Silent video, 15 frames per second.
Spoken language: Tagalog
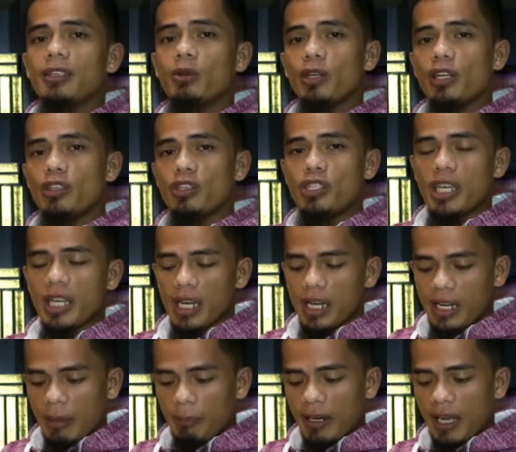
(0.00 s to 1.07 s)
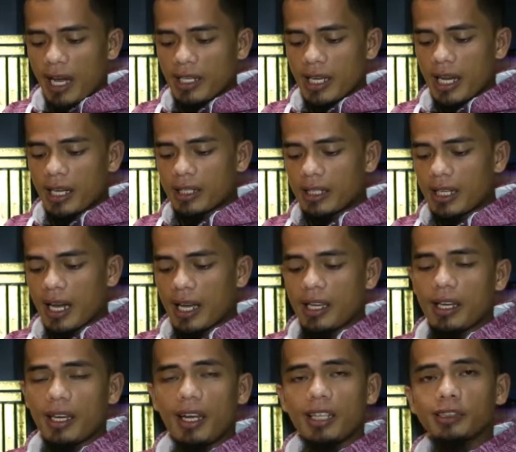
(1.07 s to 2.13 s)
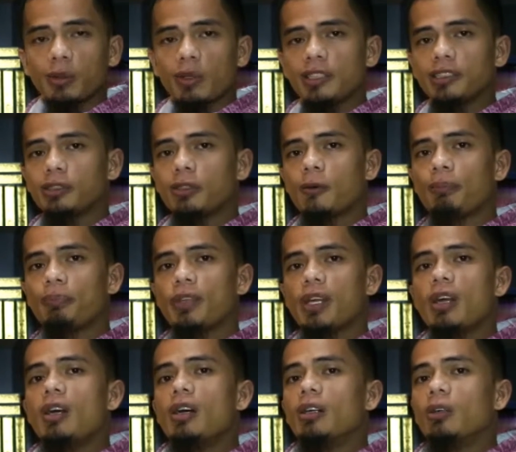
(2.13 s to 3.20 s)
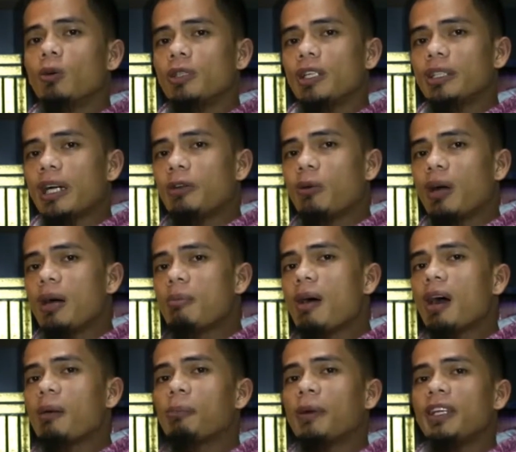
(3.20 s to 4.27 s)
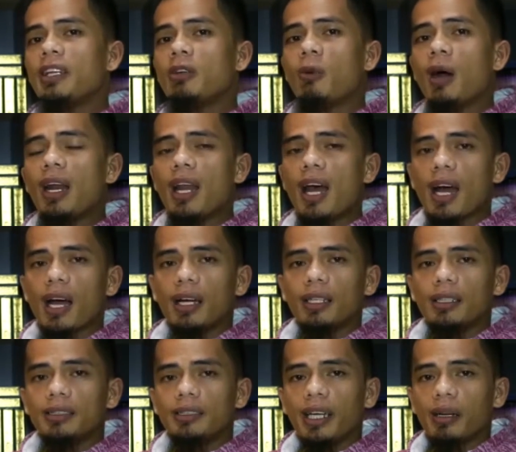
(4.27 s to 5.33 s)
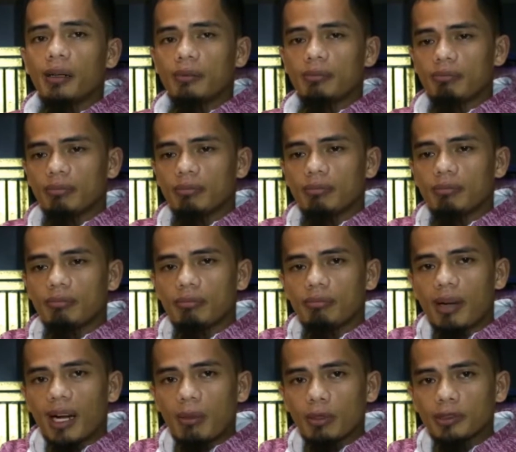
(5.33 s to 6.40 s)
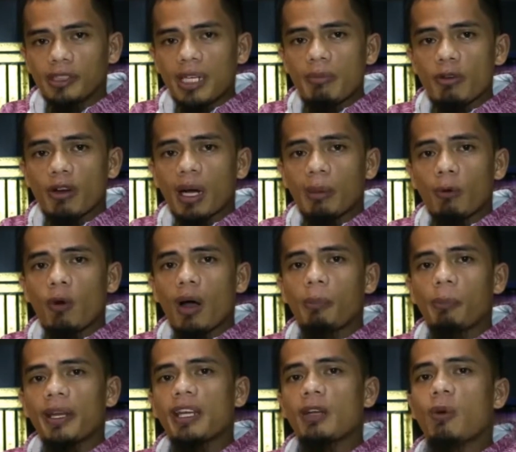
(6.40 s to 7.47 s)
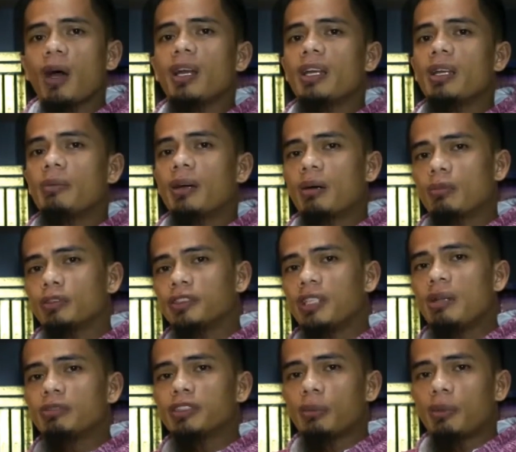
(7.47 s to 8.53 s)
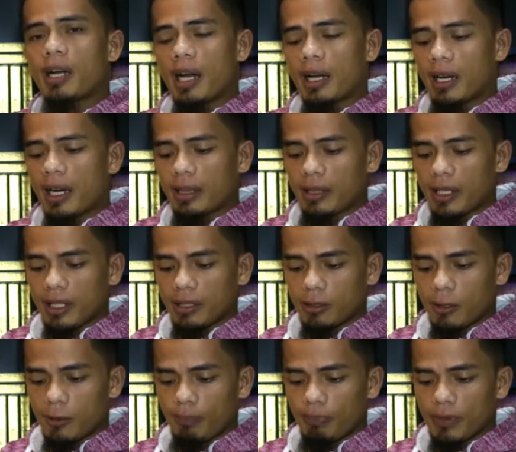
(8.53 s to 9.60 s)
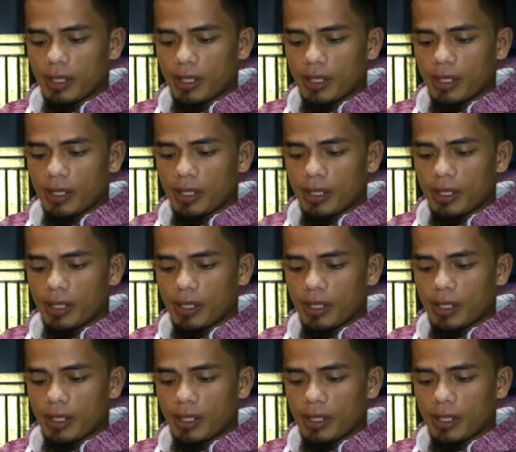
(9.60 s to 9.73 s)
yung Injil na ipinahayag kay Heso Kristo. Ngunit ano nga ba ang paniniwala ng mga Muslim, yung kabuuhang paniniwala ng mga Muslim sa mga aklat na ito?